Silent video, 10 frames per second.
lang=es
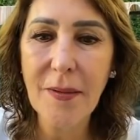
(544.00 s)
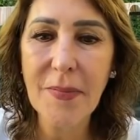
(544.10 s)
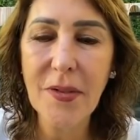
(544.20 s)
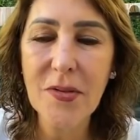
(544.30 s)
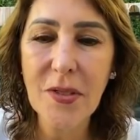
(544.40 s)
A
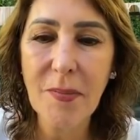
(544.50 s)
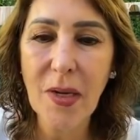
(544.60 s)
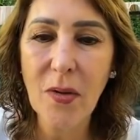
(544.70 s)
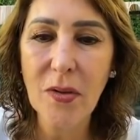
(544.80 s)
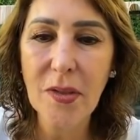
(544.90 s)
mí no se me
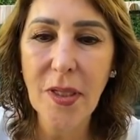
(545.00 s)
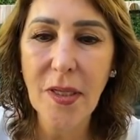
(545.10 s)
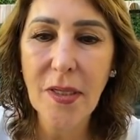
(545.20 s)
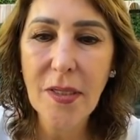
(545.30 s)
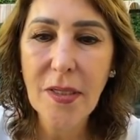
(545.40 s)
corta.
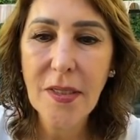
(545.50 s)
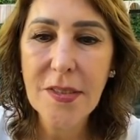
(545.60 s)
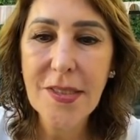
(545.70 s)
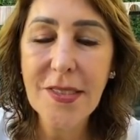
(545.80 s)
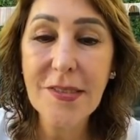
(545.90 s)

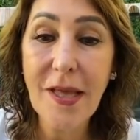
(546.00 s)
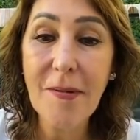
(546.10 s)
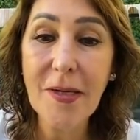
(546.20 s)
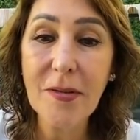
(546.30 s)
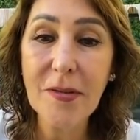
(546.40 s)
Se
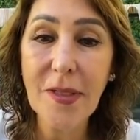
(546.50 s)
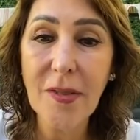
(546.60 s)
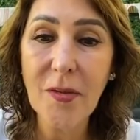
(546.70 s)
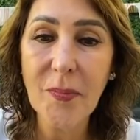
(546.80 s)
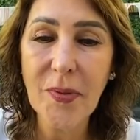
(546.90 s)
estaba
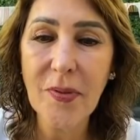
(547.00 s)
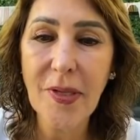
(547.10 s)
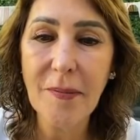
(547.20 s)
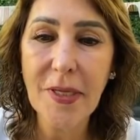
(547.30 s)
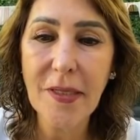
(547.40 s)
cortando, pero
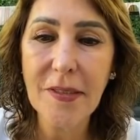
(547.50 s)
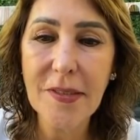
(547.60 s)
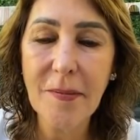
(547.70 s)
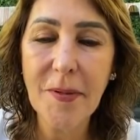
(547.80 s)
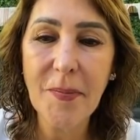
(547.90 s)
ya bien,
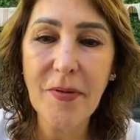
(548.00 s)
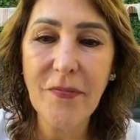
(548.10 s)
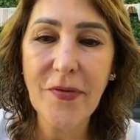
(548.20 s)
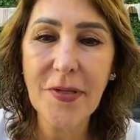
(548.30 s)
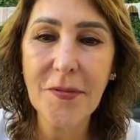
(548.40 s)
se ve
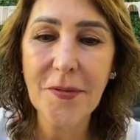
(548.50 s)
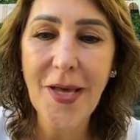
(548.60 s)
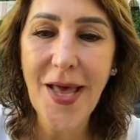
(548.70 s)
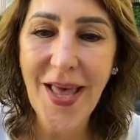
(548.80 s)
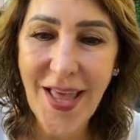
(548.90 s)
perfecto.
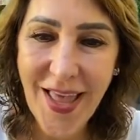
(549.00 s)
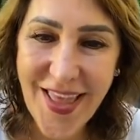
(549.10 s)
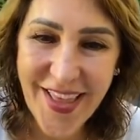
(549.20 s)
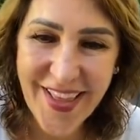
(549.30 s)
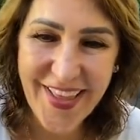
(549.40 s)
¡Ah!